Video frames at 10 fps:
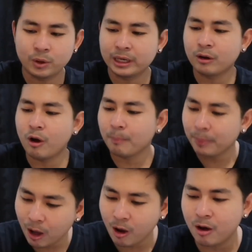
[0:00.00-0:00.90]
ส่วนของ
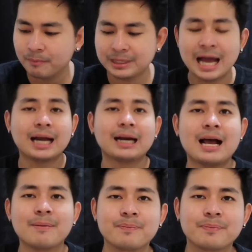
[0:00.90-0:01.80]
ปลอมนะค
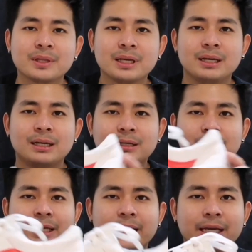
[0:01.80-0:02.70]
รับ
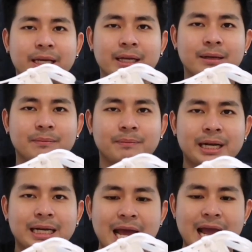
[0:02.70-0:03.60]
นี่
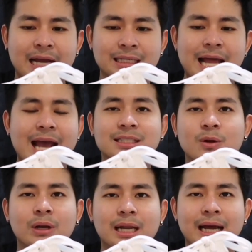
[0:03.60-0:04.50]
เป็นแดงแดง
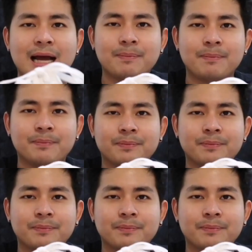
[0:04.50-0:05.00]
สดเลยครับ